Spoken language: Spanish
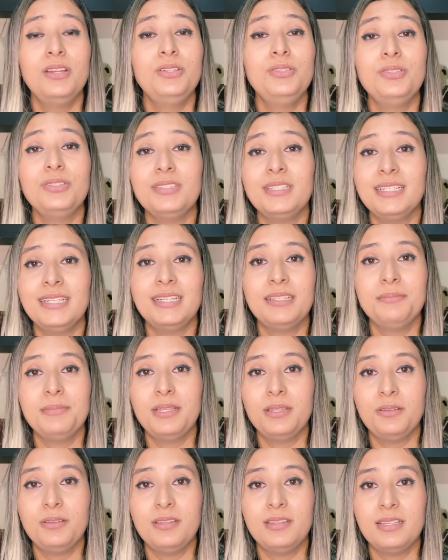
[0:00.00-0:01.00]
No tengan
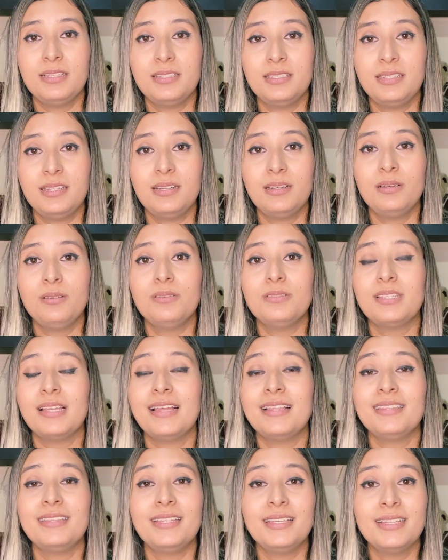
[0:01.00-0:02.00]
miedo de decirlos,
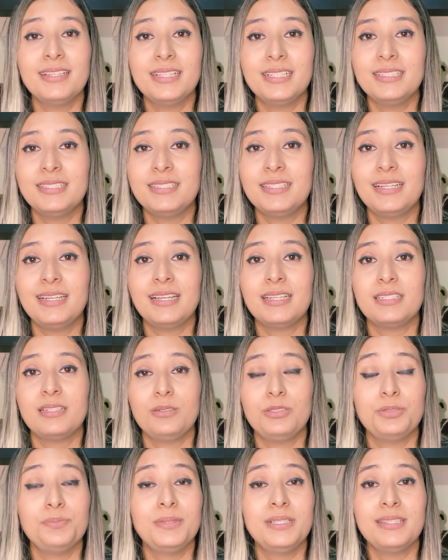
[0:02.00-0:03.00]
atiéndanse, la
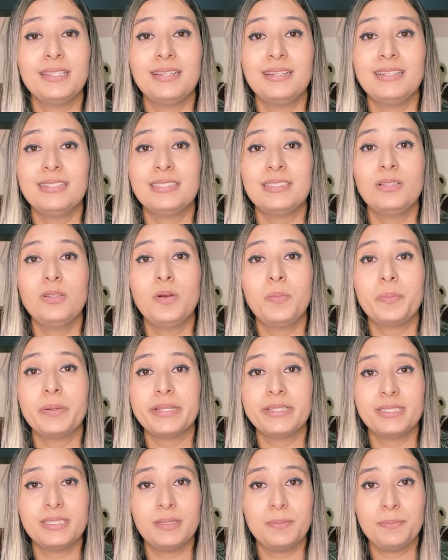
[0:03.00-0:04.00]
salud mental es lo
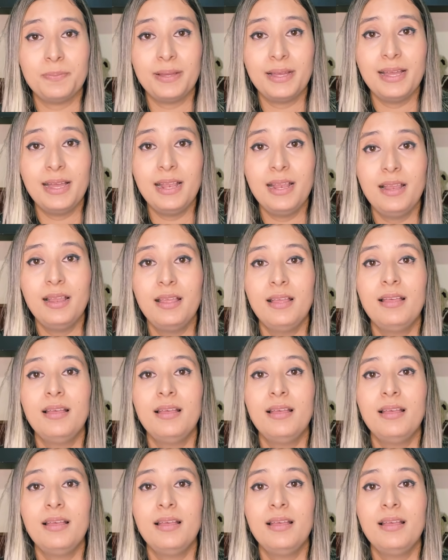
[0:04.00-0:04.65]
principal,